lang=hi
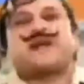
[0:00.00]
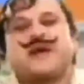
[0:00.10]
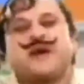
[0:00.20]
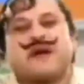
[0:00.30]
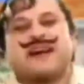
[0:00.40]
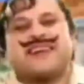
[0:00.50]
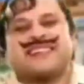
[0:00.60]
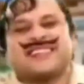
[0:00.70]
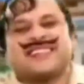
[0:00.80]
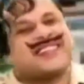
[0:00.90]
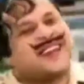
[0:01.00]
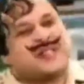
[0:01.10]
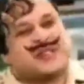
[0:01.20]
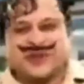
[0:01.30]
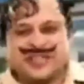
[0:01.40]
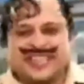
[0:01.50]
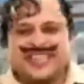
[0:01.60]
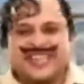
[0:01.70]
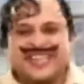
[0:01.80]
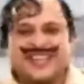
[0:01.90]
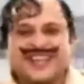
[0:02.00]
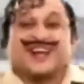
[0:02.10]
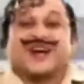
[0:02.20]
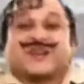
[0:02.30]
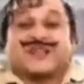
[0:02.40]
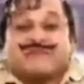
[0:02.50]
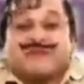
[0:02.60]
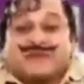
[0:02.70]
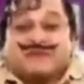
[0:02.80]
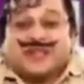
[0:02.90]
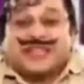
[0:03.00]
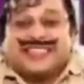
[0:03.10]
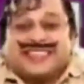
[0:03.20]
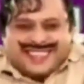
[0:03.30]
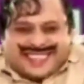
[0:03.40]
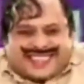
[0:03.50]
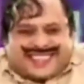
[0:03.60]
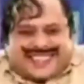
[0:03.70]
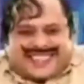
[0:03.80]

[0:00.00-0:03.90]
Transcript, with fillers: पपड़ी और फंगस की करे छोटी घरौंदा बॉल पुट्टी